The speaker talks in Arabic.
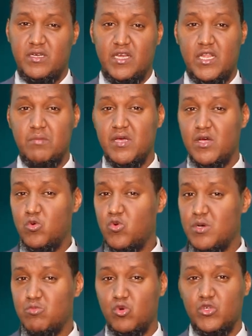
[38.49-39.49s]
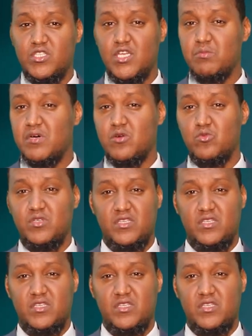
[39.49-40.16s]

لما هو معتبر